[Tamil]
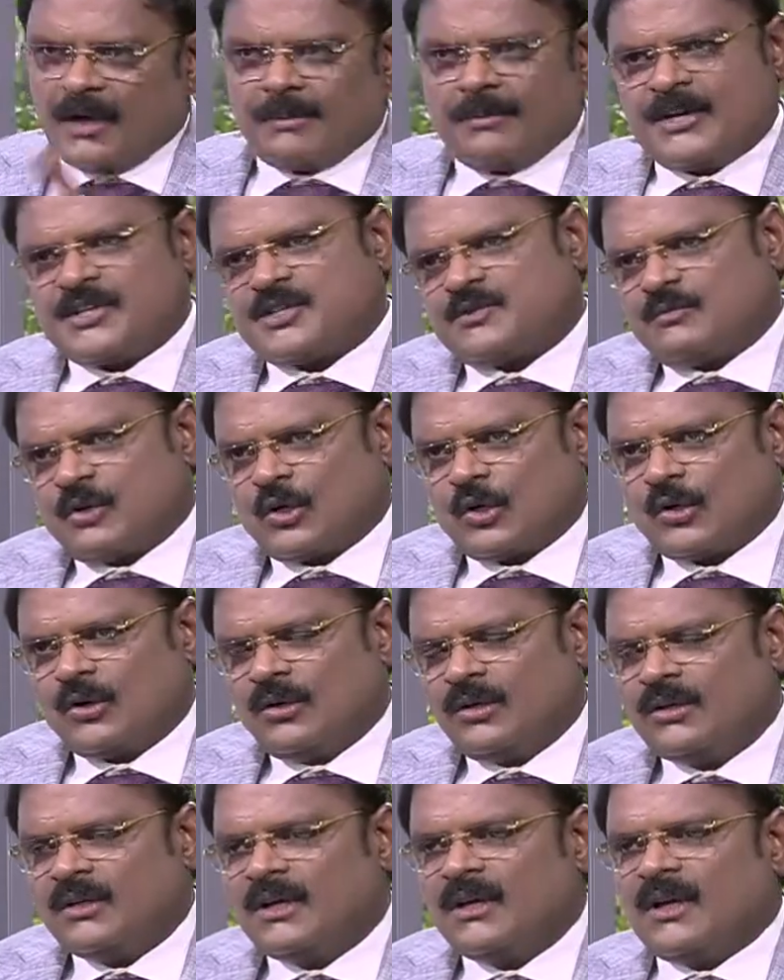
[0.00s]
ஆப்ரேஷன்
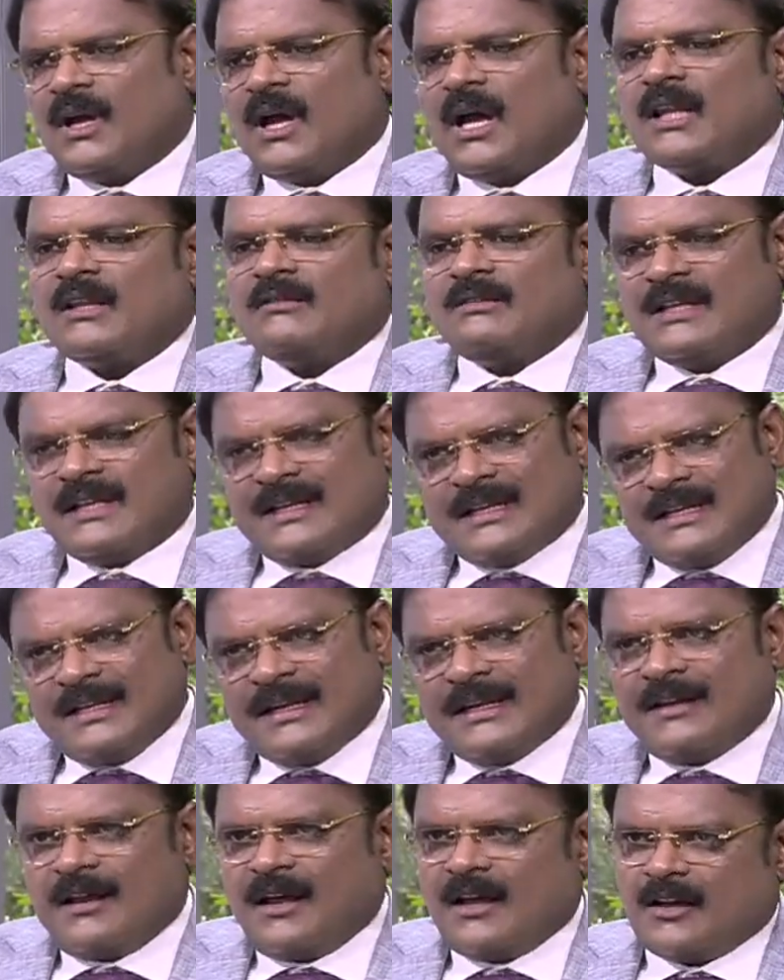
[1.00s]
பண்ணணும் அதை வந்து
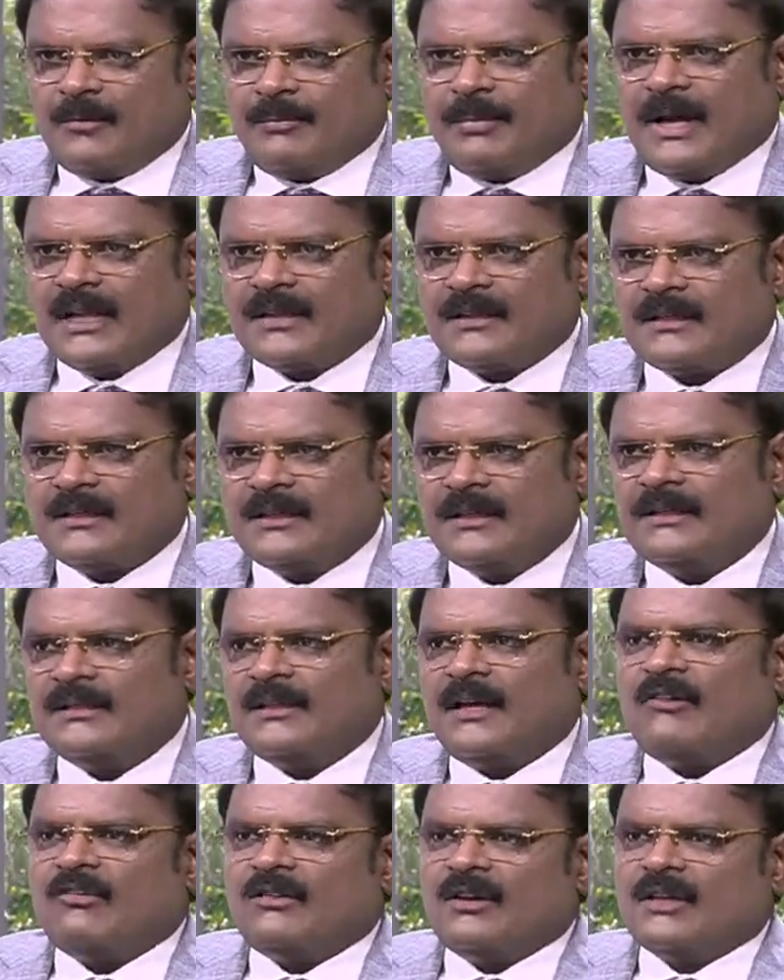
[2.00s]
கிளினிக்கில் நாங்கள் பார்த்துட்டு
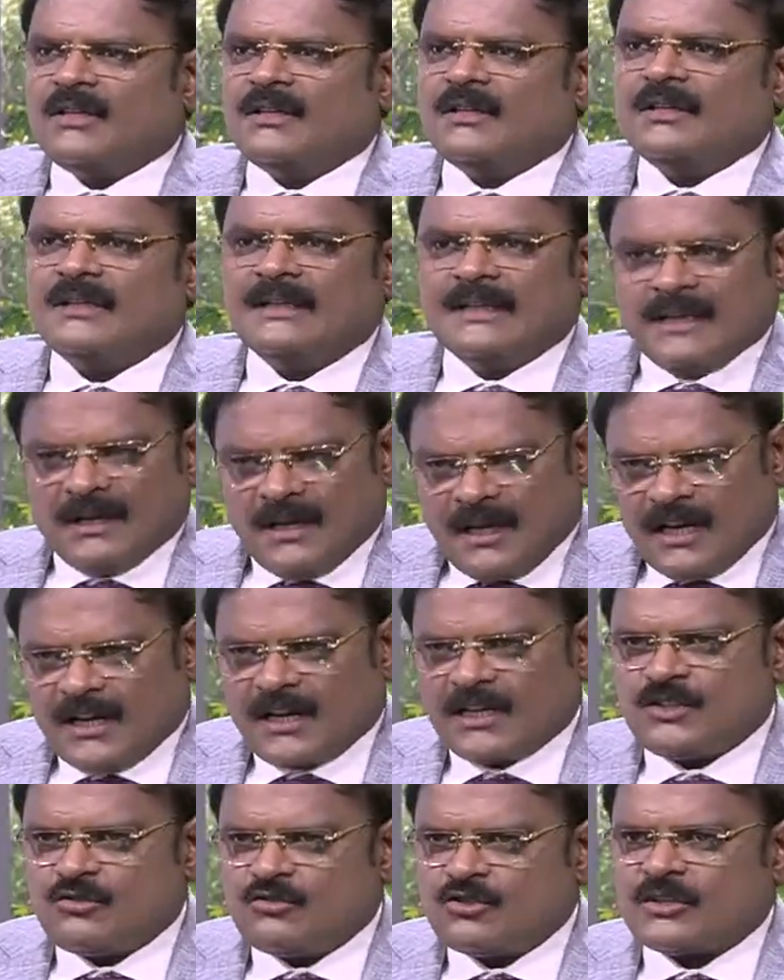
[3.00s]
அவங்களுக்கு
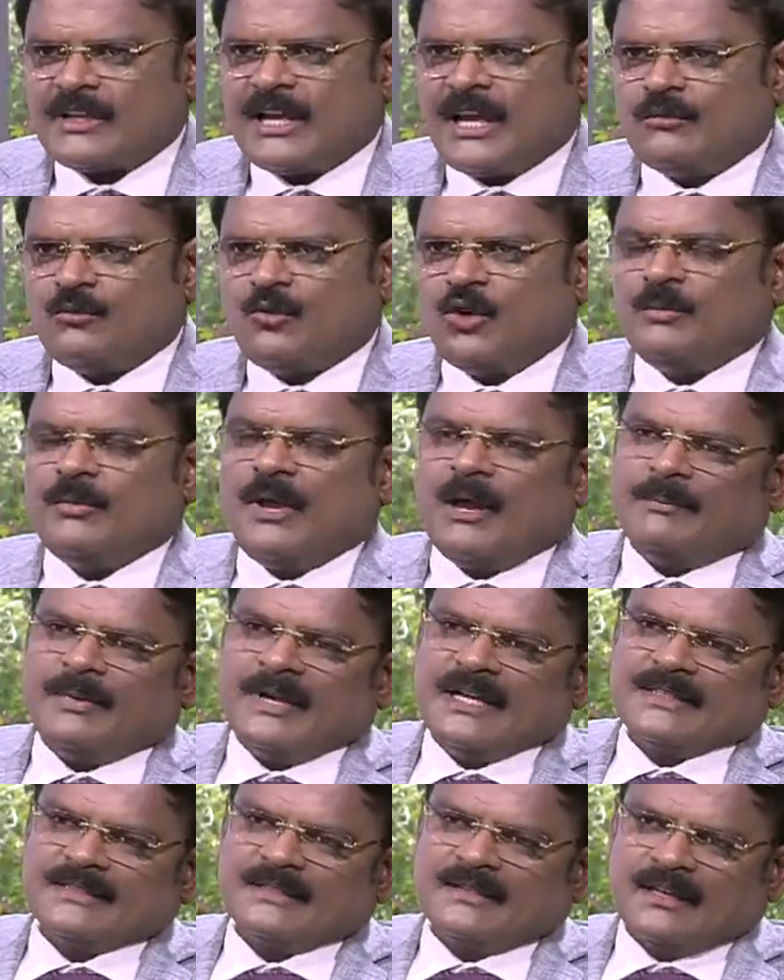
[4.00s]
அல்ட்ராசவுண்ட் ஸ்கேன் மூலிமா
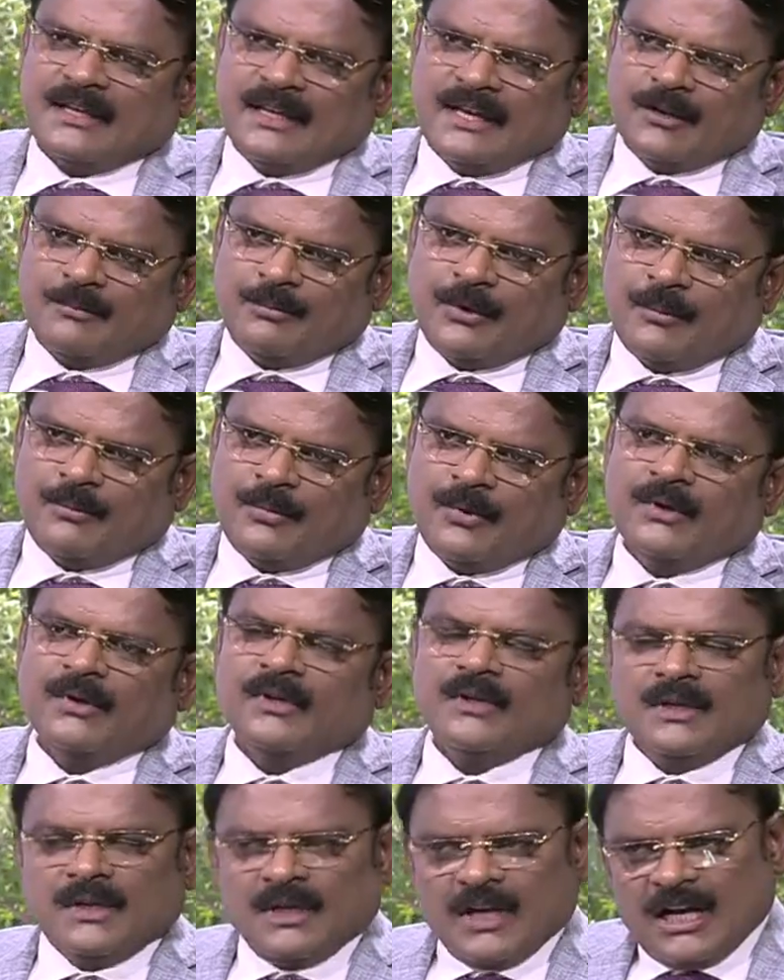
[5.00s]
அப்பண்டிக்ஸ் இருக்கா இல்லைன்னு பார்ப்போம்
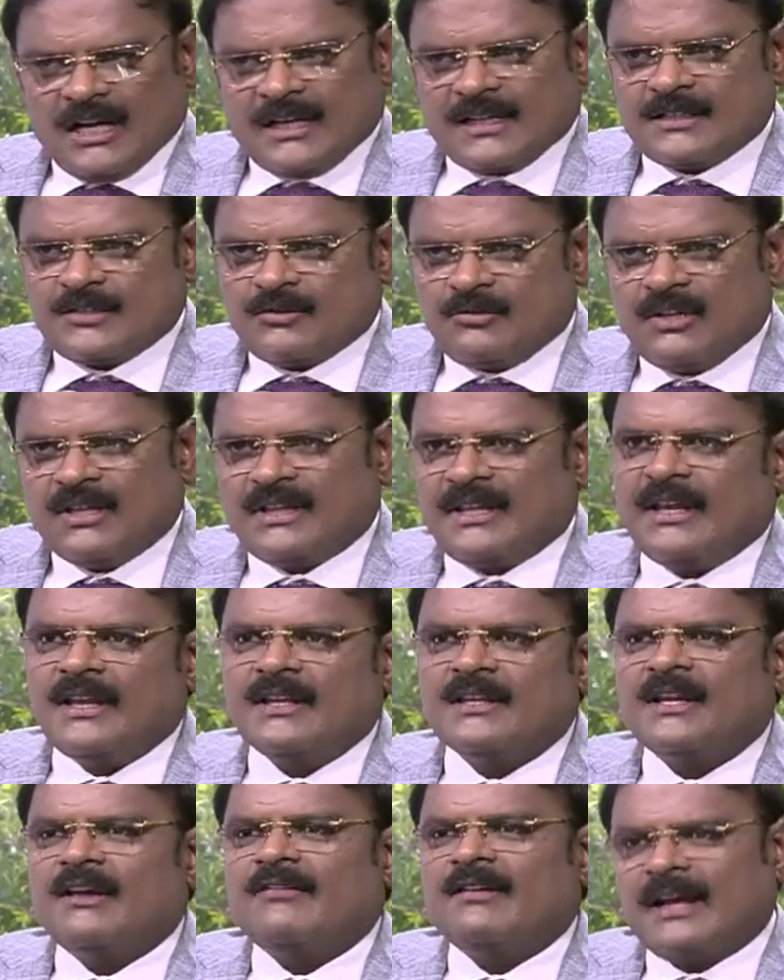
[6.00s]
அல்ட்ராசவுண்டில்
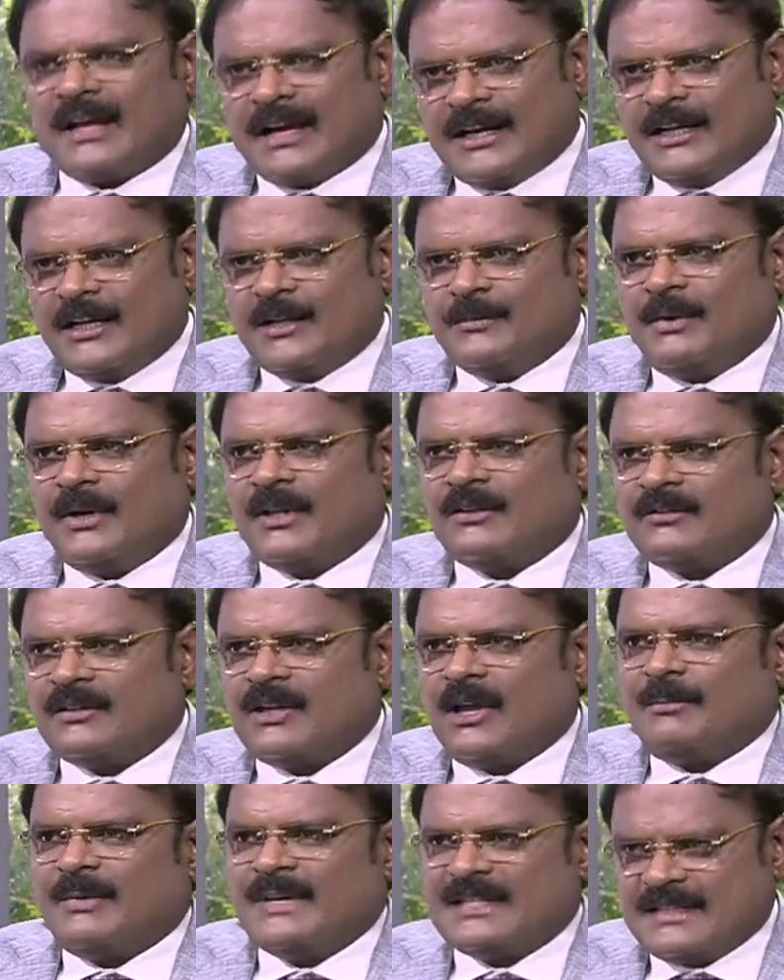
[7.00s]
தெரியுதுனாவே கண்டிப்பாக அதை
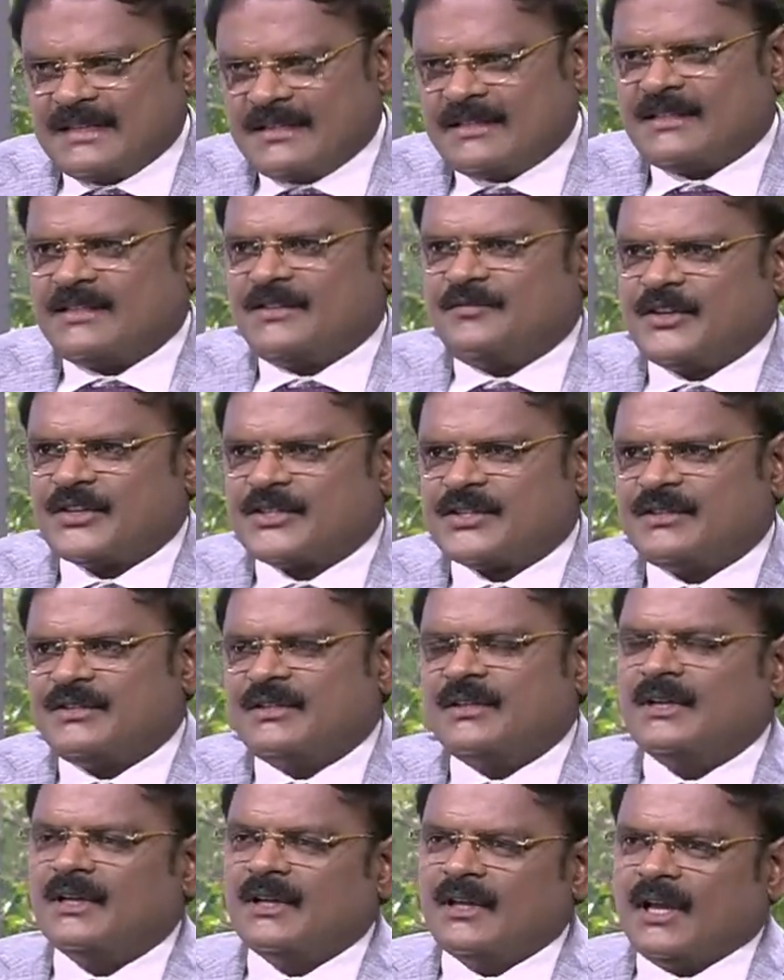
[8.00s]
வந்து அப்படைசைட்டிஸ் இன்ஃபெக்ஷன்
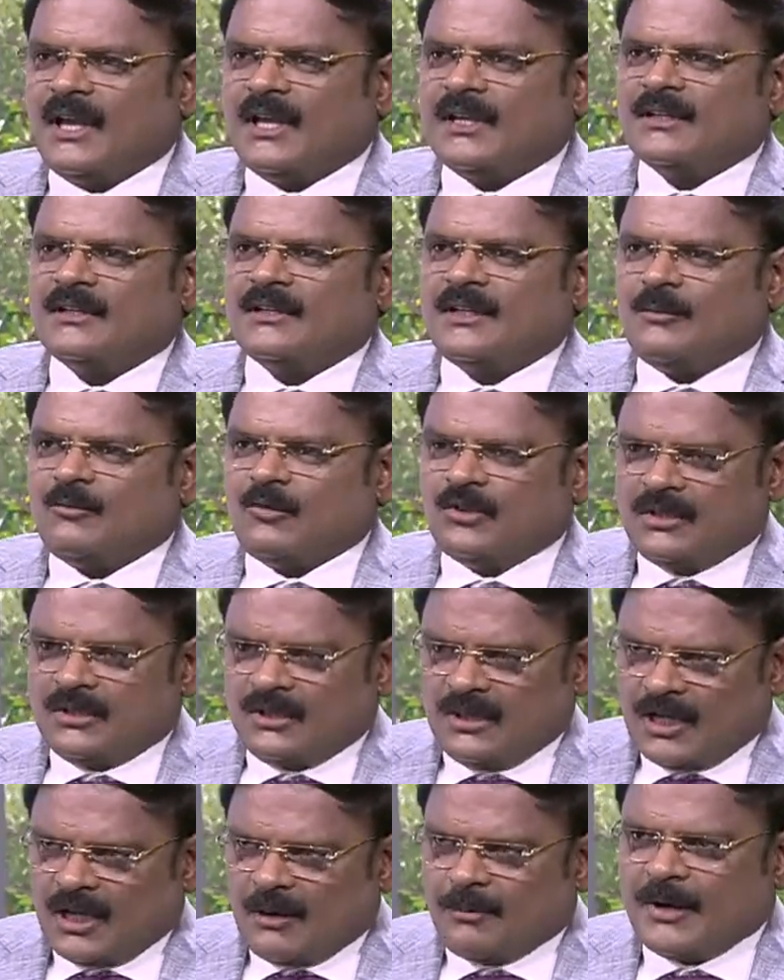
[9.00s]
அதுக்கு நம்ம வந்து
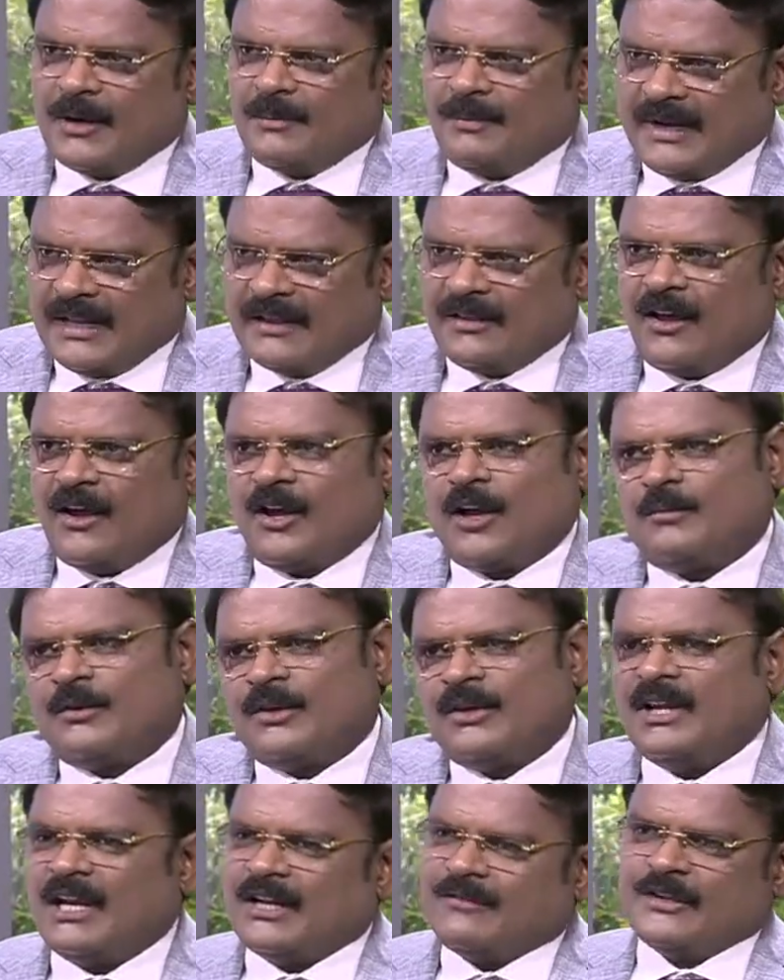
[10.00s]
ஆப்ரேட் பண்ணி தான்
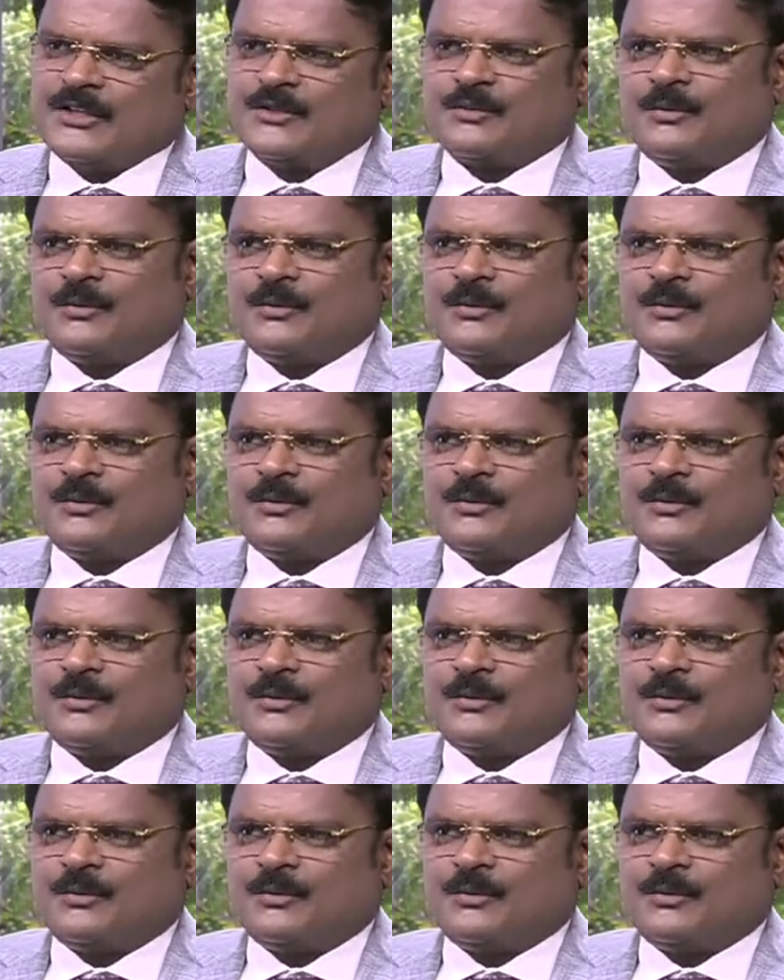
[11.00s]
அப்படின்னு அட்வைஸ்